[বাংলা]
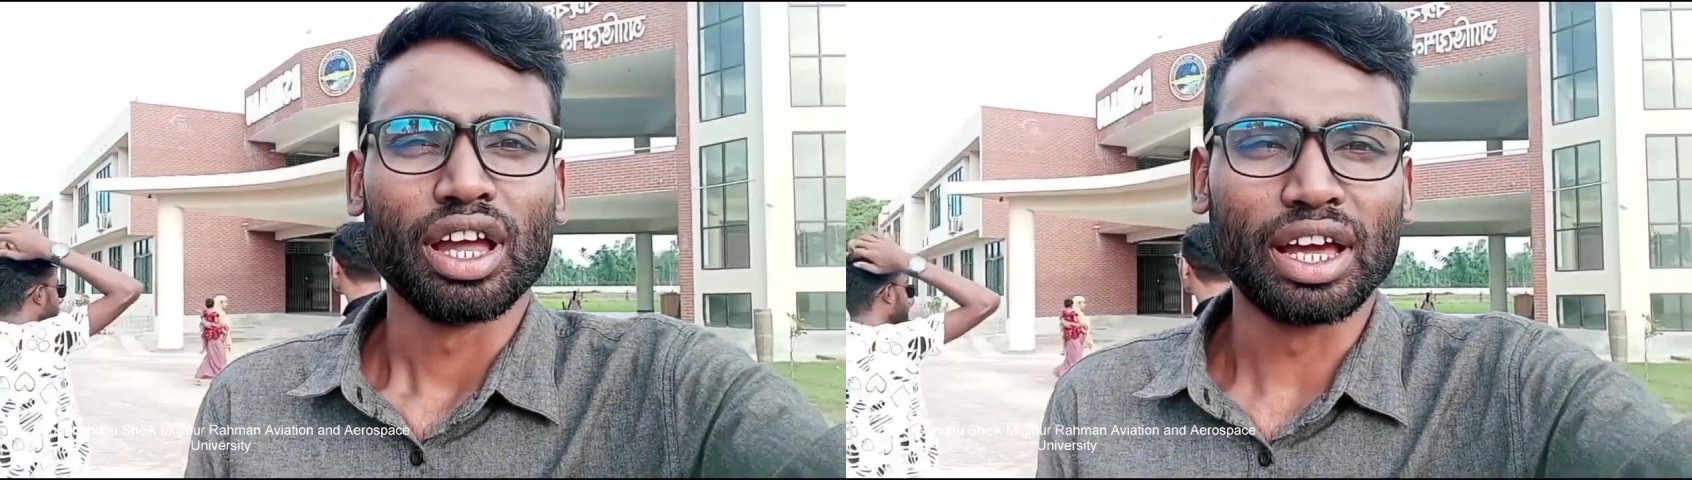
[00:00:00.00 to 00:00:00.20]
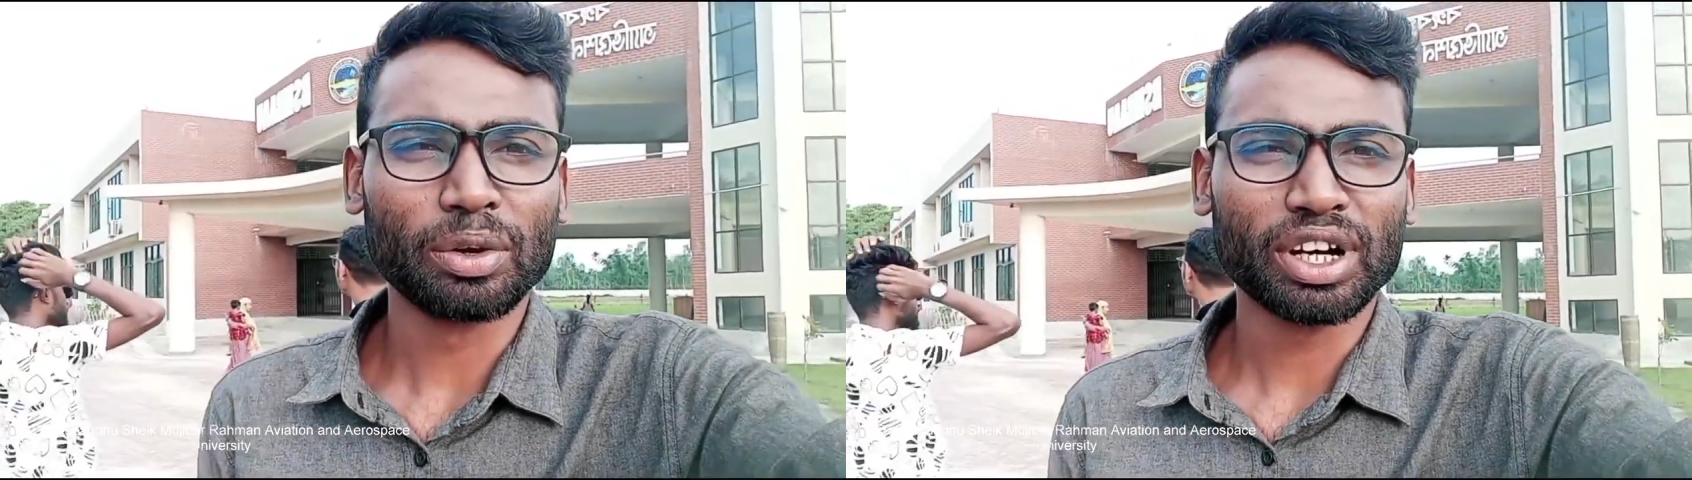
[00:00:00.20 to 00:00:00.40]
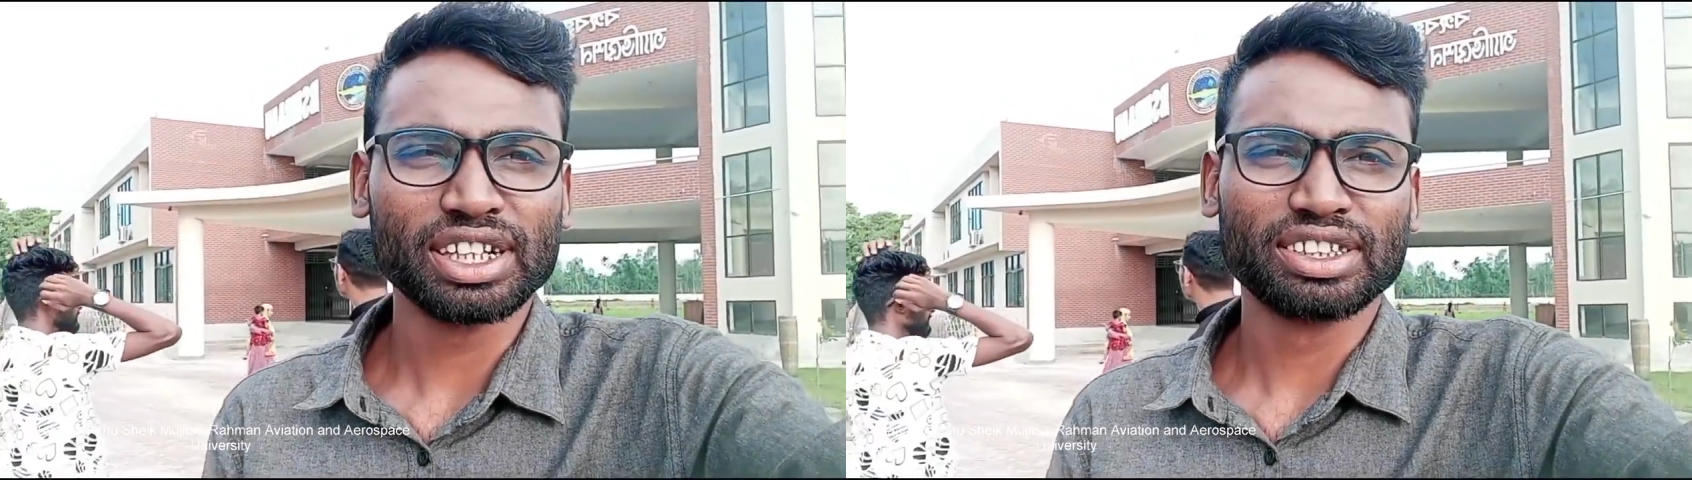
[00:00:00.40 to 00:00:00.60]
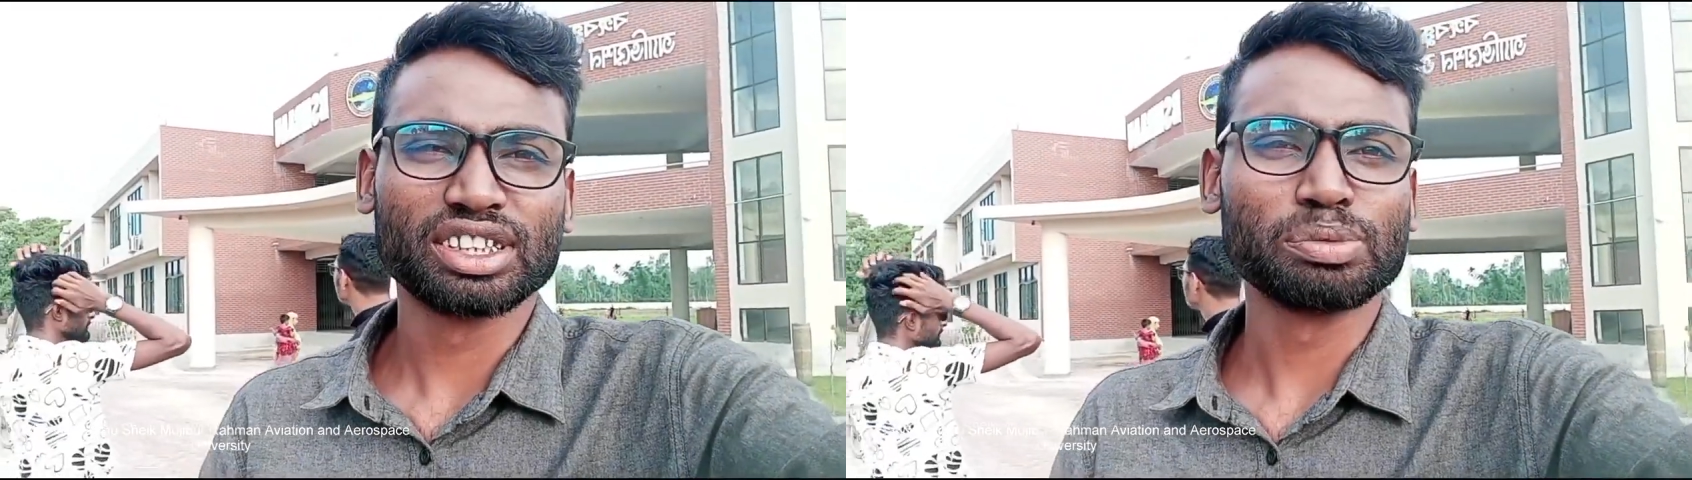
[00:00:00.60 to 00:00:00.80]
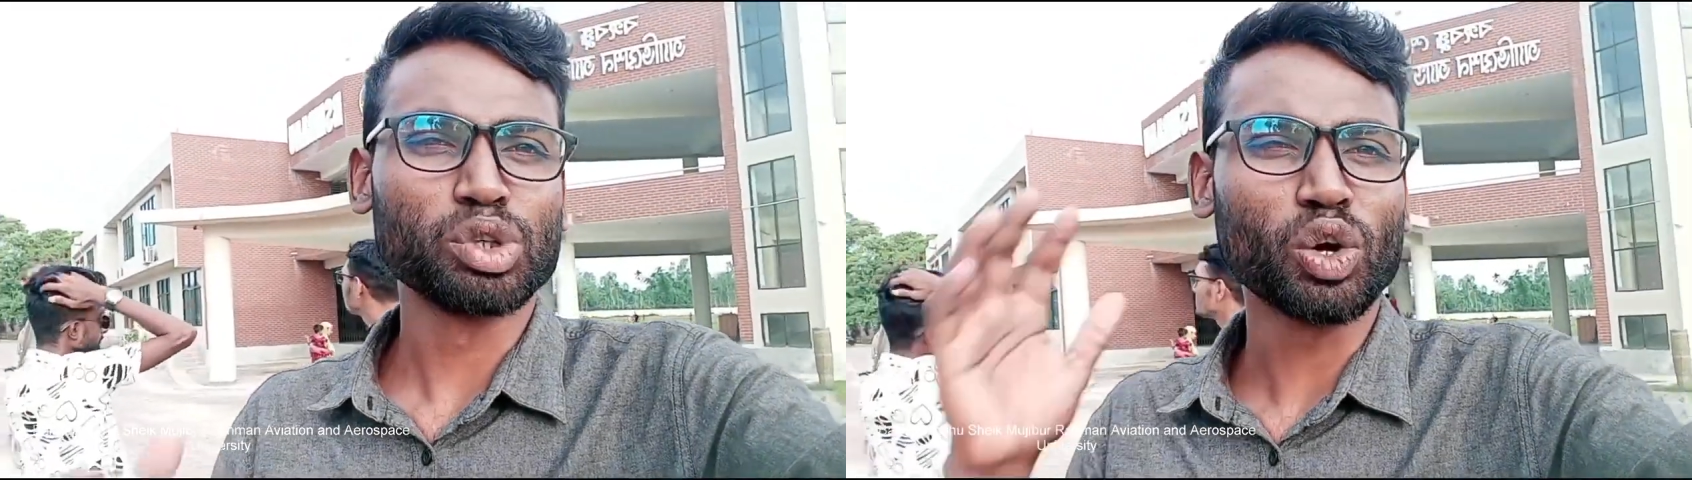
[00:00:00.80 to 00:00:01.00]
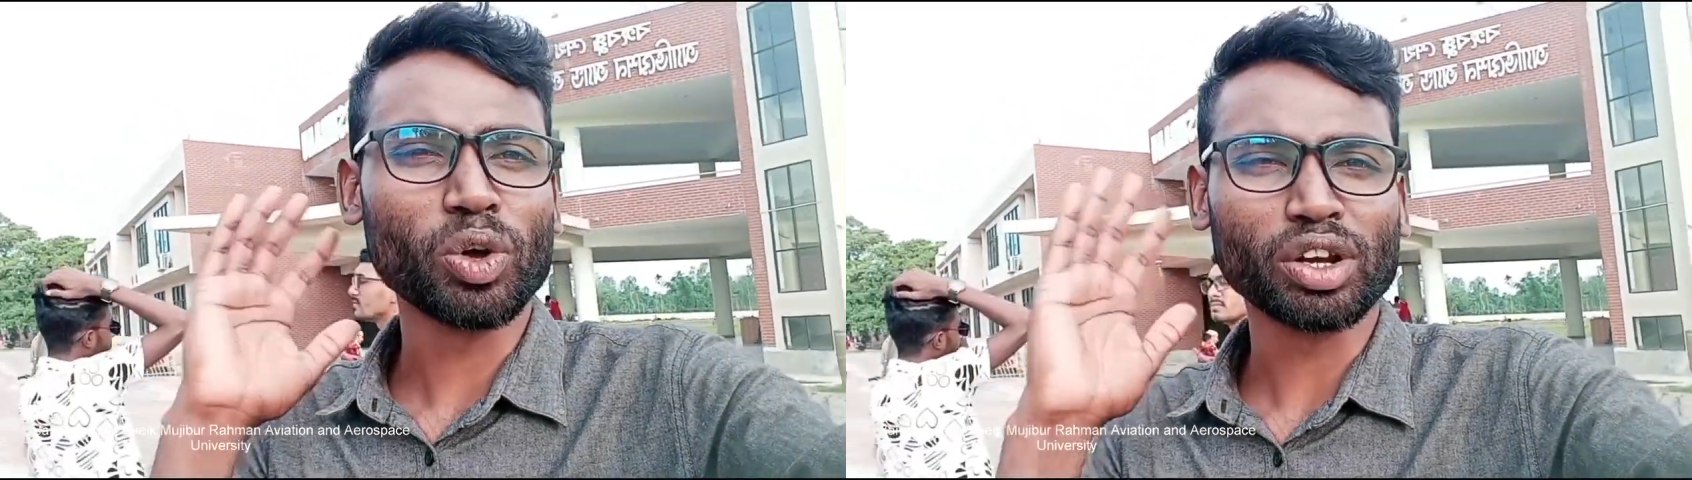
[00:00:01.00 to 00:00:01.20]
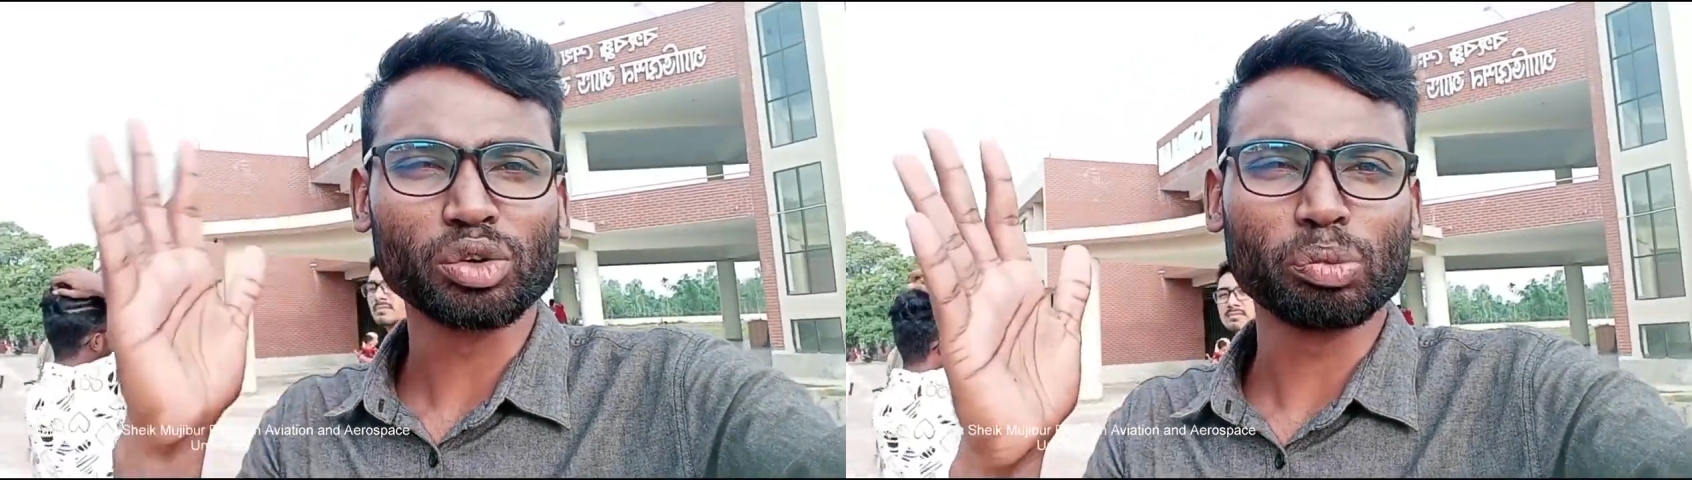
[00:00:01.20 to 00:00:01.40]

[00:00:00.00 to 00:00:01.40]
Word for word: হ্যালো গাইজ দিস ইজ মুন্না ওয়েলকাম